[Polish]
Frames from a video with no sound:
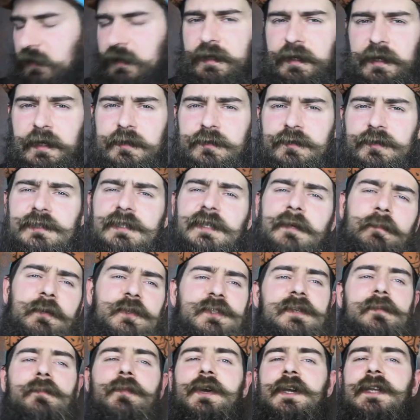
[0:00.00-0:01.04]
Jak ktoś nie
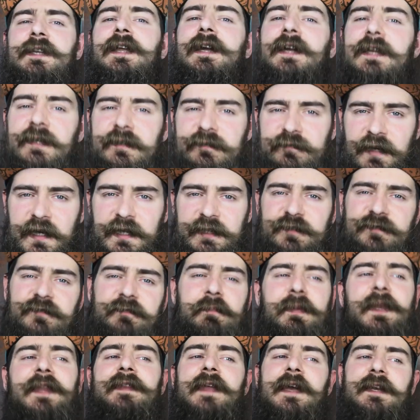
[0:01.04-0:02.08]
potrzebuje nagrywać w
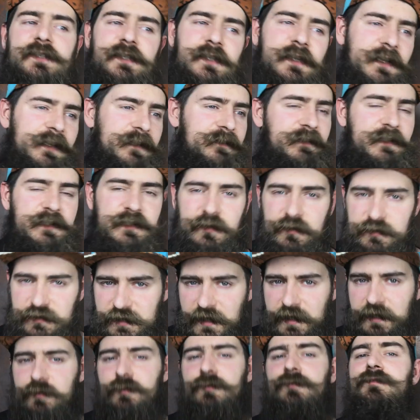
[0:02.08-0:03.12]
plenerze, nagrywać
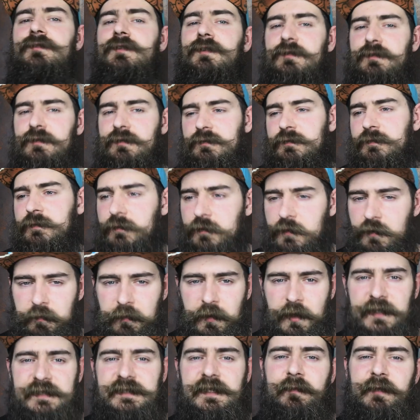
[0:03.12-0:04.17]
koncertów, to, to
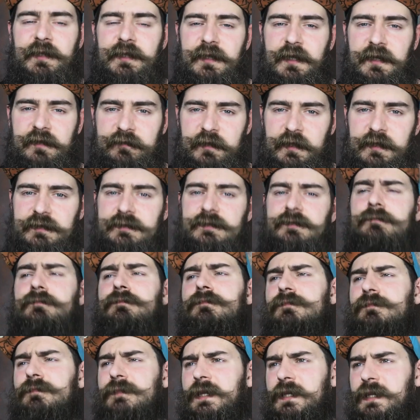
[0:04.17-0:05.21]
polecam interfejs.
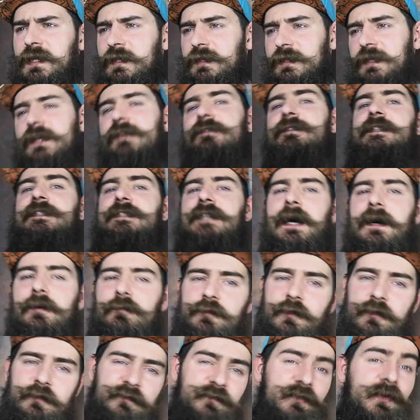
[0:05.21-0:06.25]
Taki interfejs
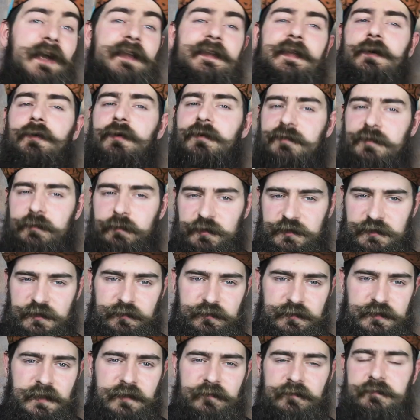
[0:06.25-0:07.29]
audio dwukanałowy można
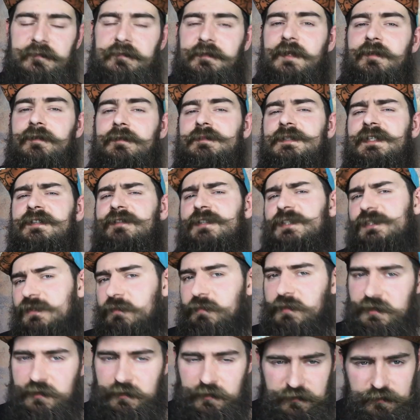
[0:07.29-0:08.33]
już na, nie wiem, co
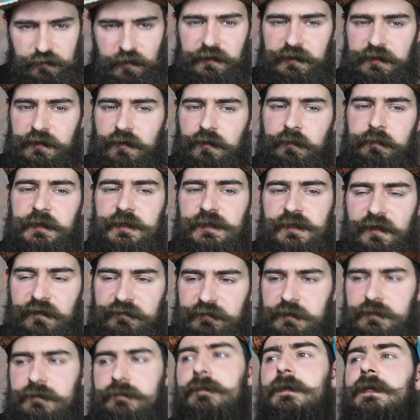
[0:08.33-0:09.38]
250 zł kupić
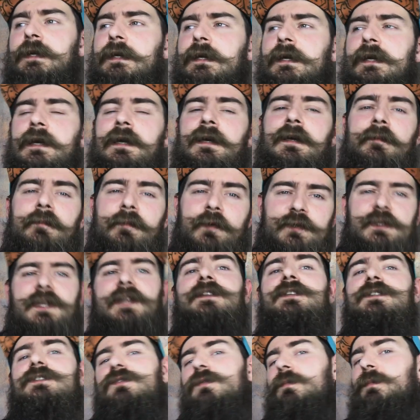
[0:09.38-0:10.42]
nowy. Można
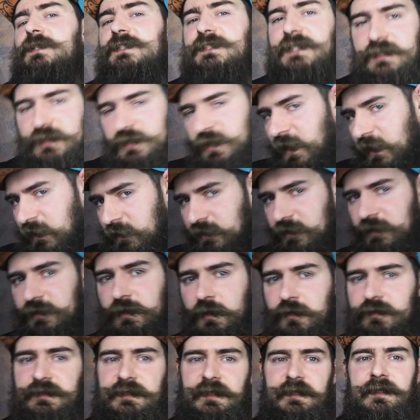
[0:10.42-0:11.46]
też kupić za
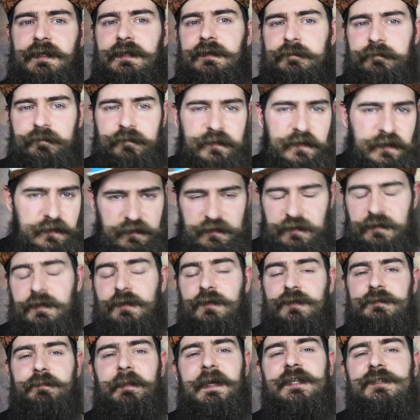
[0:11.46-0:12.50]
4000. Ta
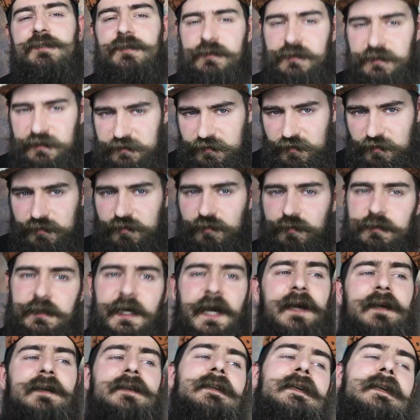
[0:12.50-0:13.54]
rozbieżność jest dość
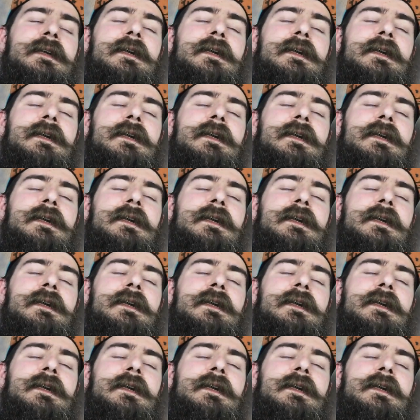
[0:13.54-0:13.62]
duża.